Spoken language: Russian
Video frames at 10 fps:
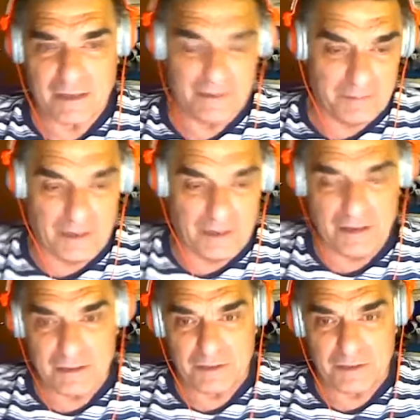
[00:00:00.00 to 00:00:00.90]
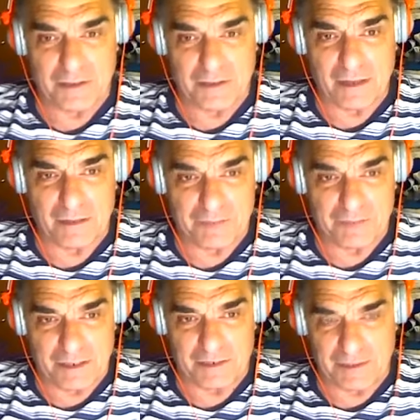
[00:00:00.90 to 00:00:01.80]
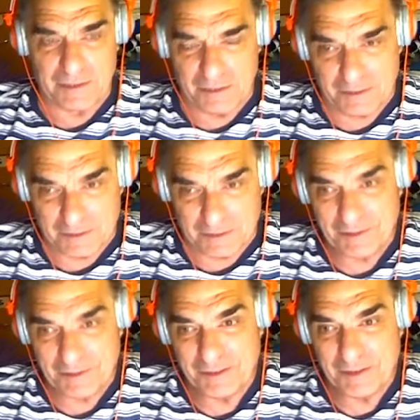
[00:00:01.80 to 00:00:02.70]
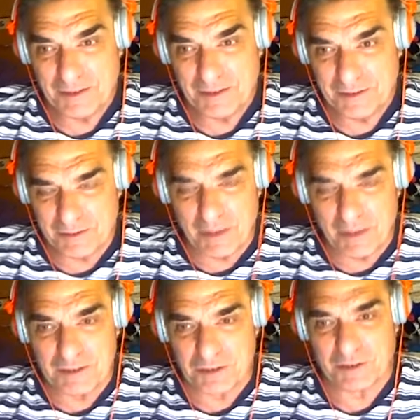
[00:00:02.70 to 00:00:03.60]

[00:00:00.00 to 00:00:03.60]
колено считало всех остальных. Себя а, это,